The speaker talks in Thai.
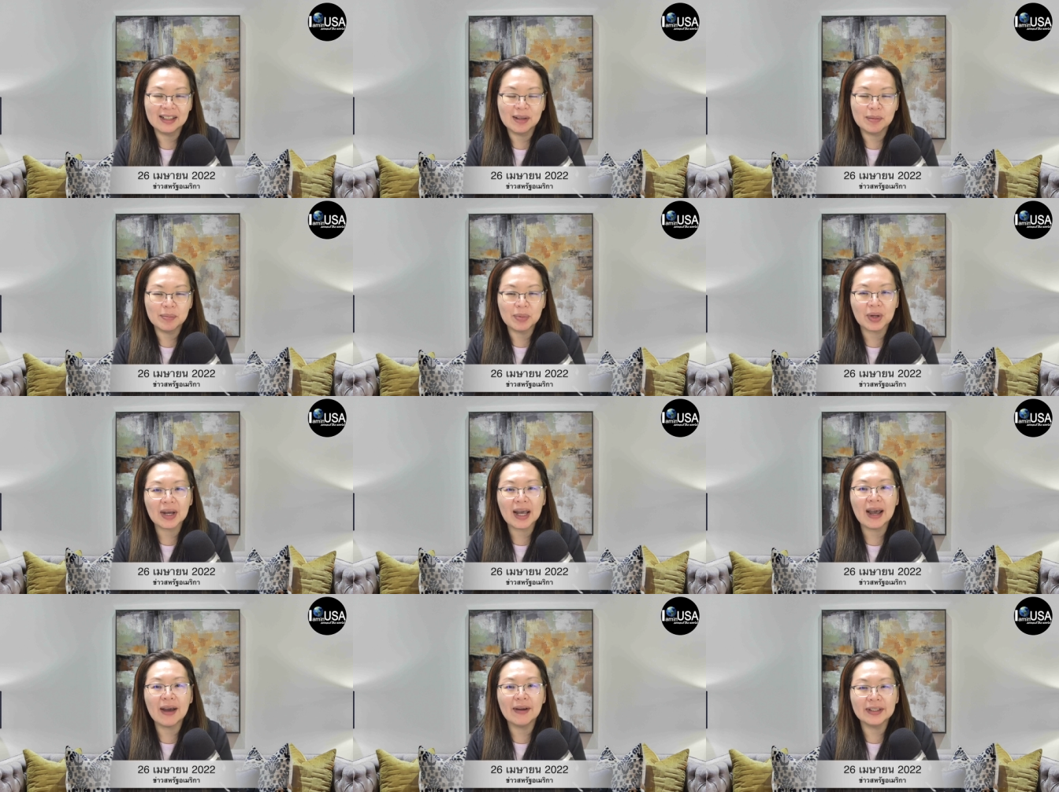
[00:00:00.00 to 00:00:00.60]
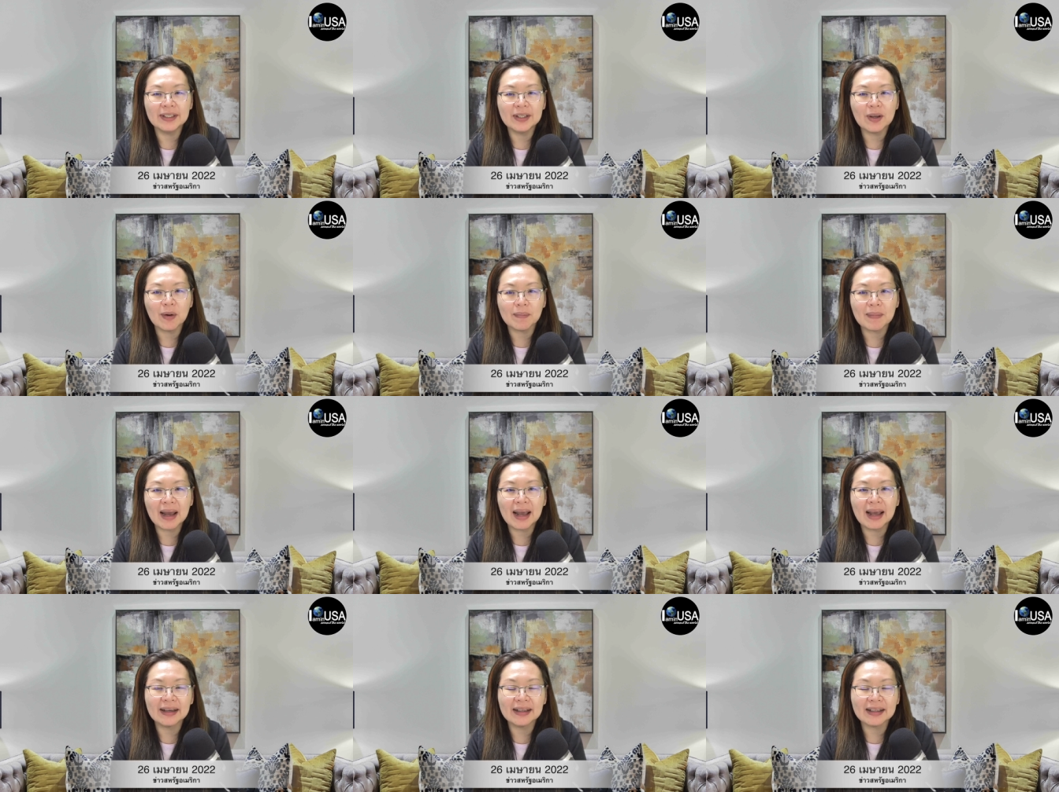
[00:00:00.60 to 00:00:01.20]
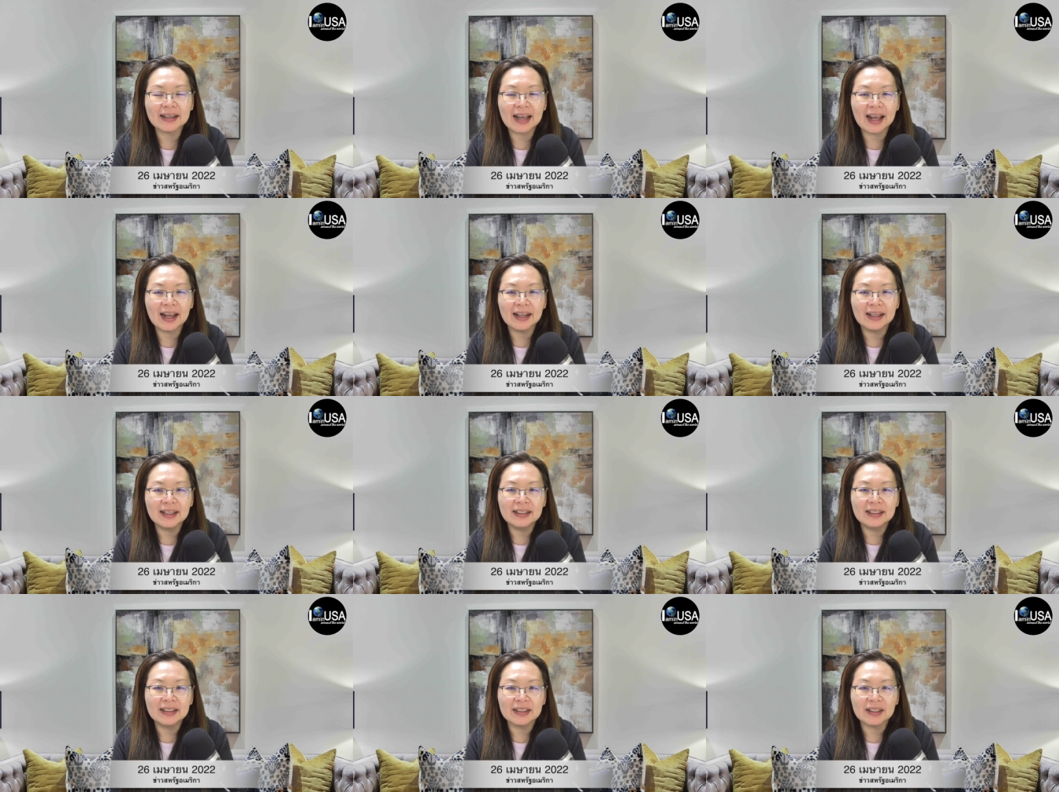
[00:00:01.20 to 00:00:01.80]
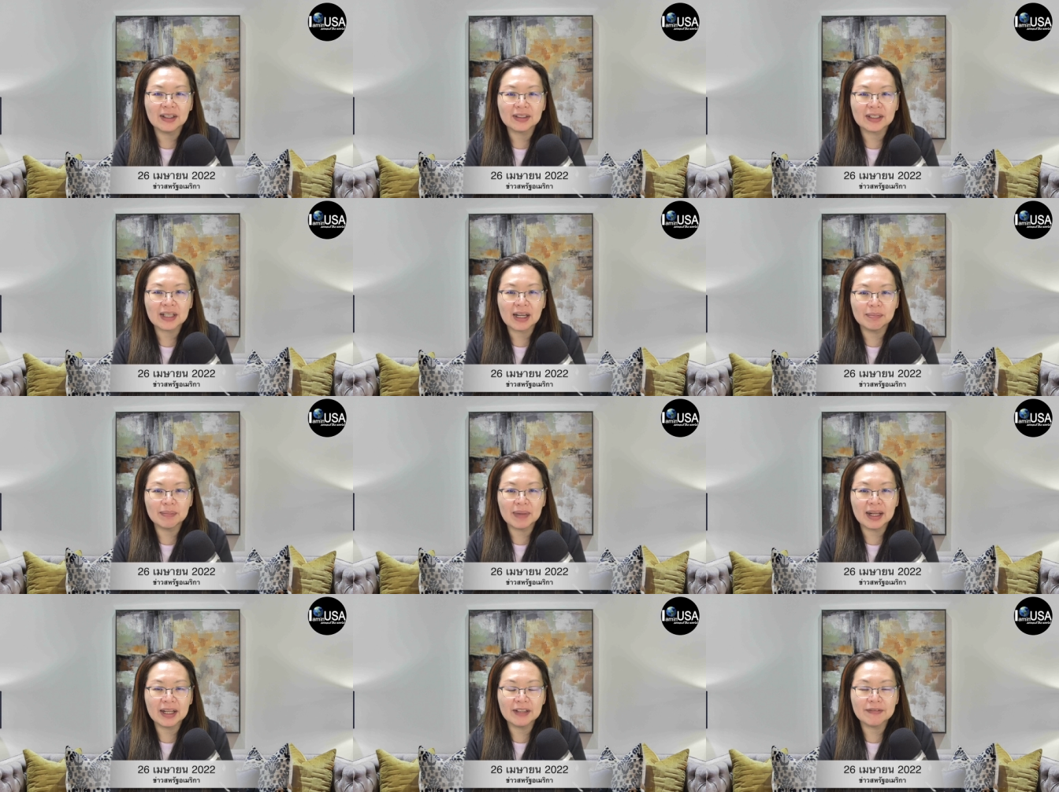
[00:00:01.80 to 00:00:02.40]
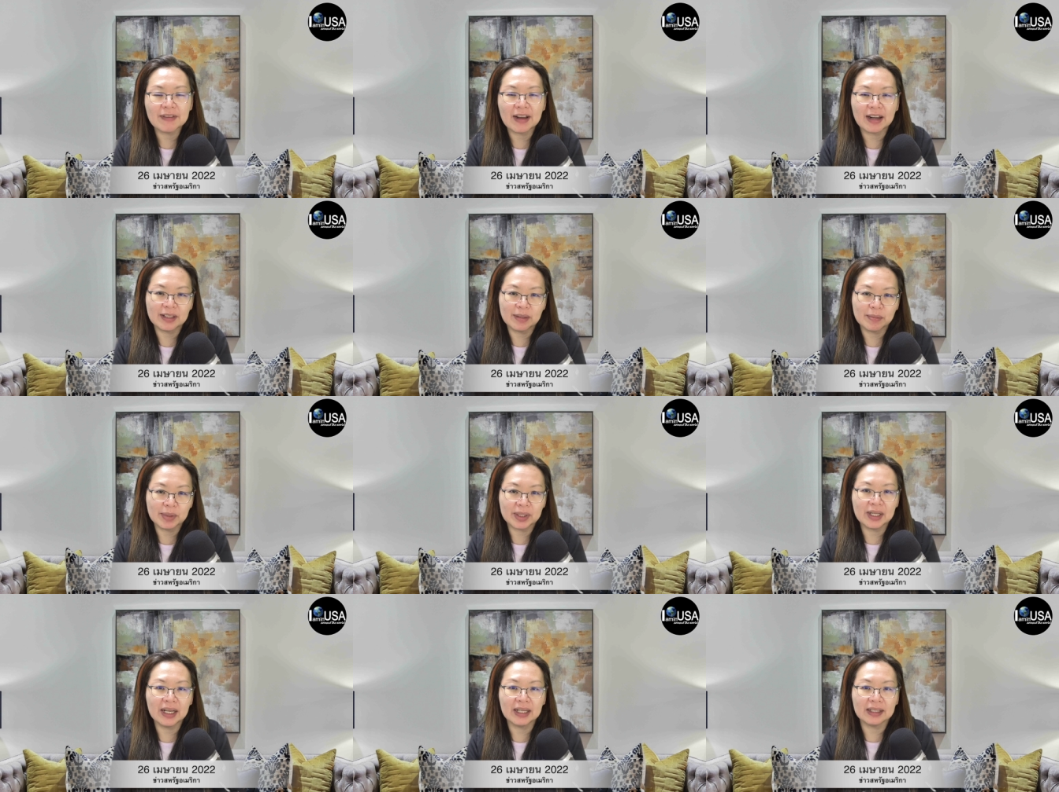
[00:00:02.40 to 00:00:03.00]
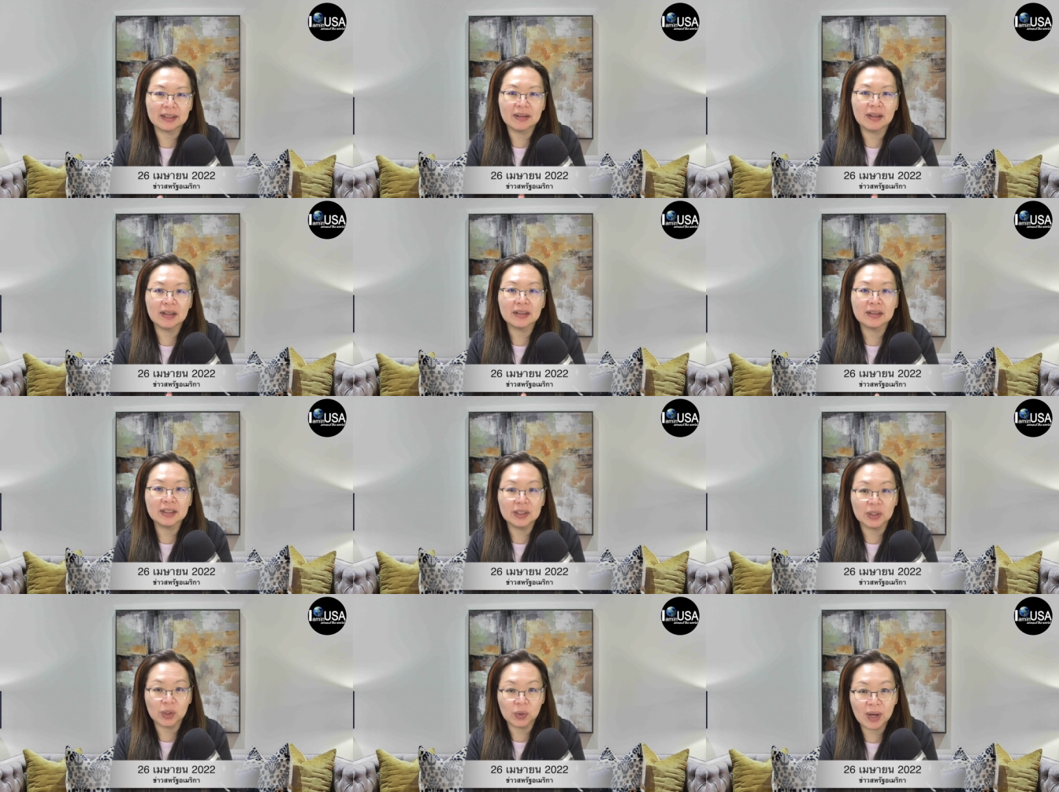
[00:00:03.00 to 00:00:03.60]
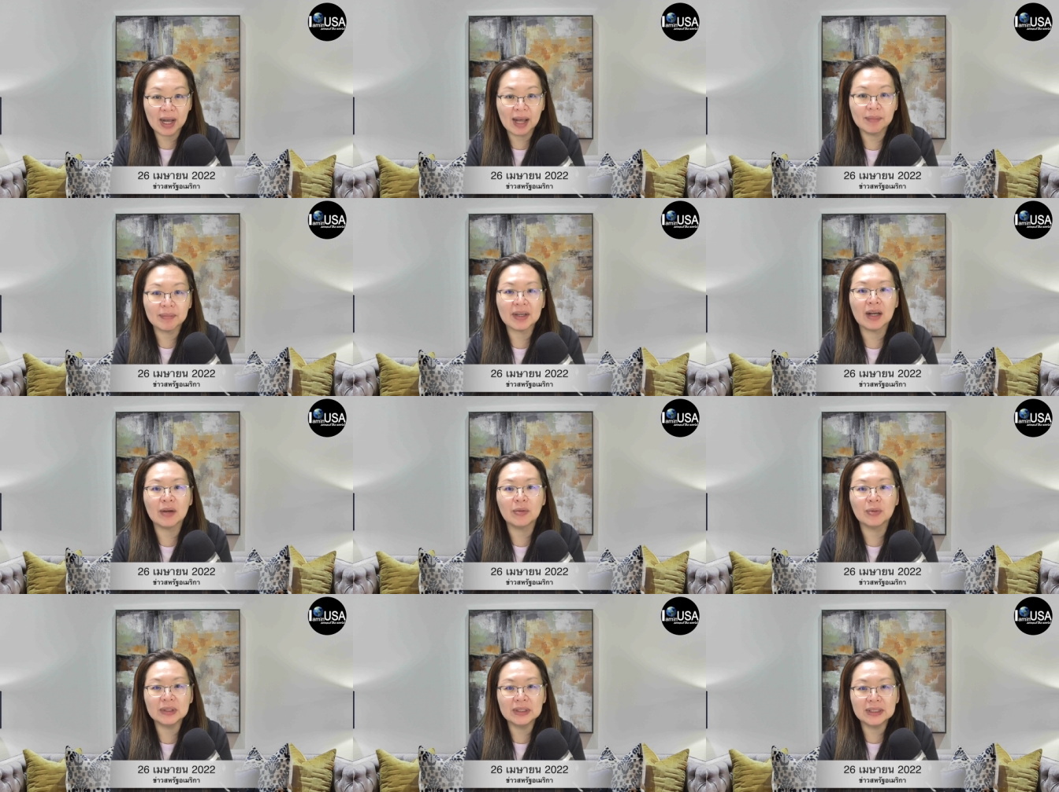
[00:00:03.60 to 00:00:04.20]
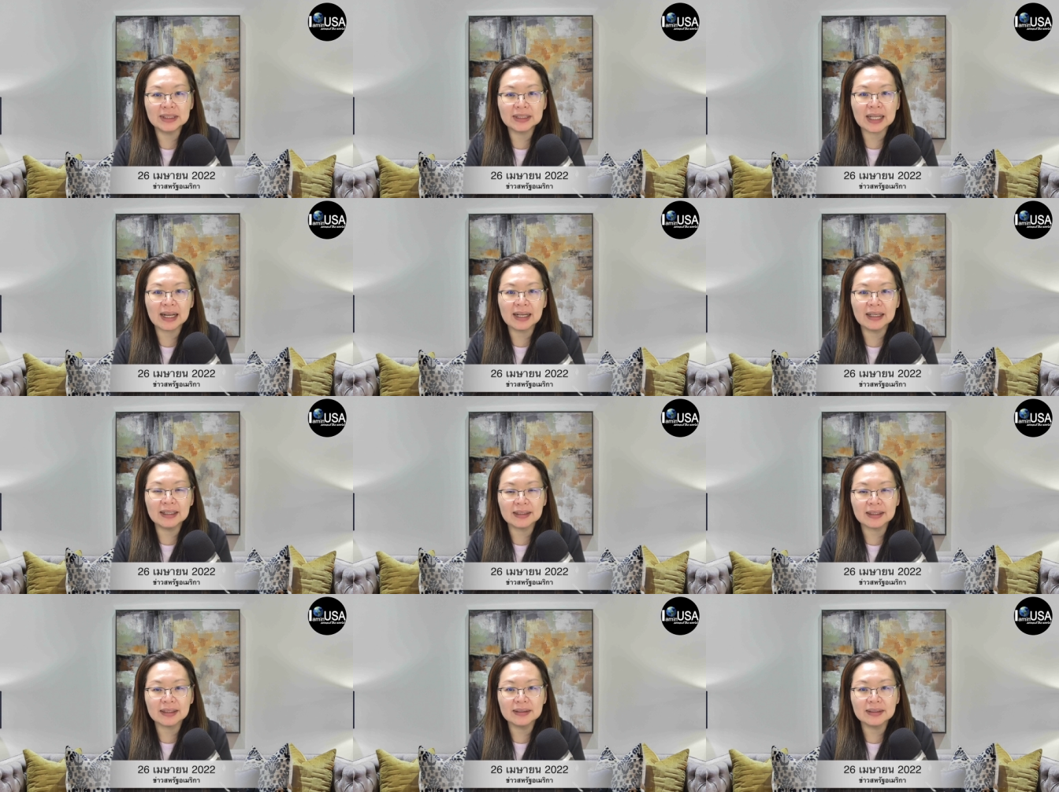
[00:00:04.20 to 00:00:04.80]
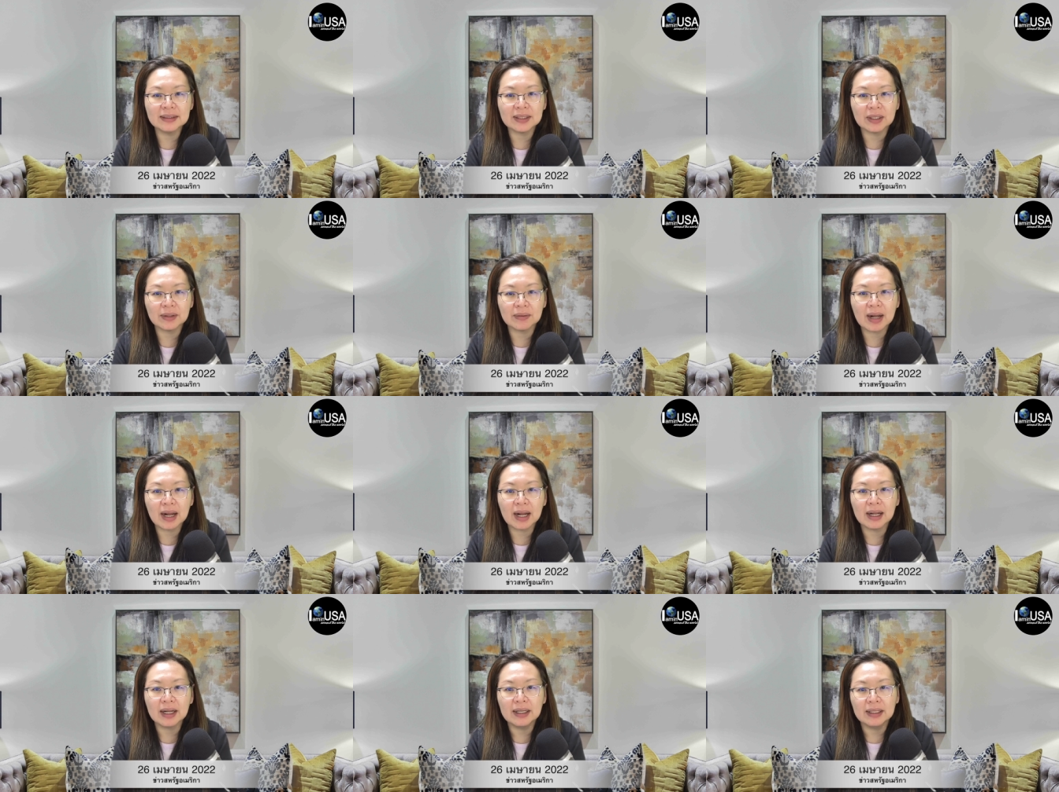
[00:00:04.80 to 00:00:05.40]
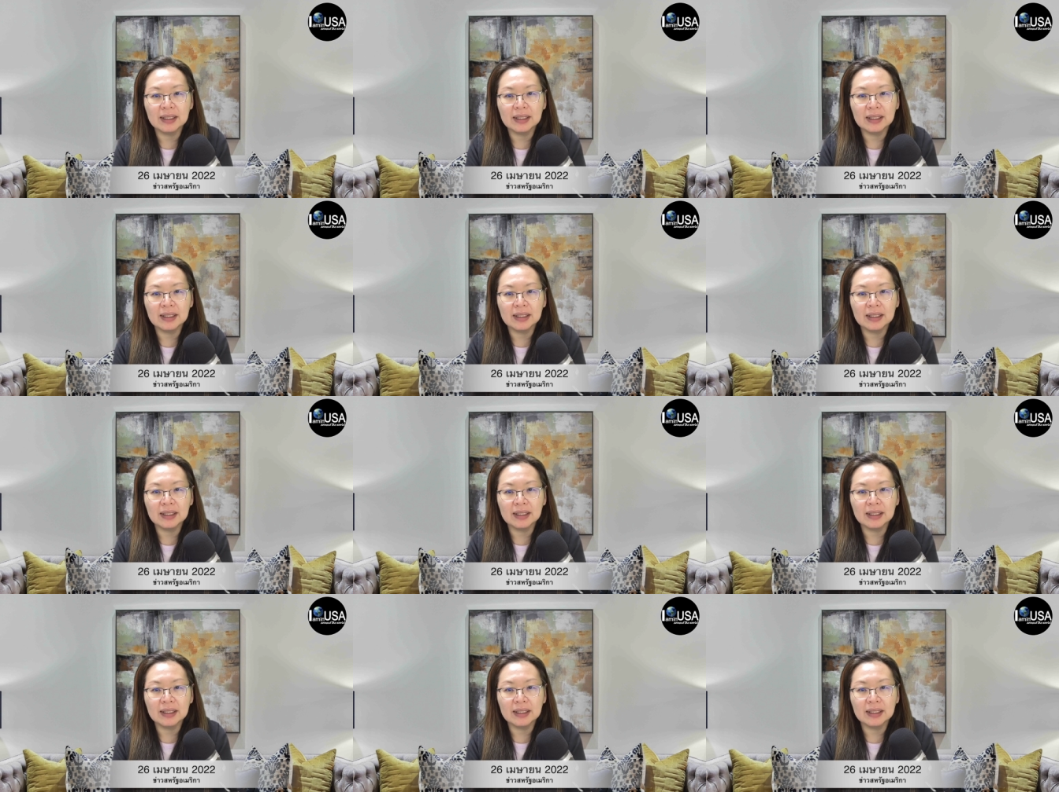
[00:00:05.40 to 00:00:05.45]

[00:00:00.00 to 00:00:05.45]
พอข่าวนี้ออกมานะคะก็ทำให้ฝั่งเดโมแครตก็เกิดความกังวลใจนะคะ เนื่องจากว่า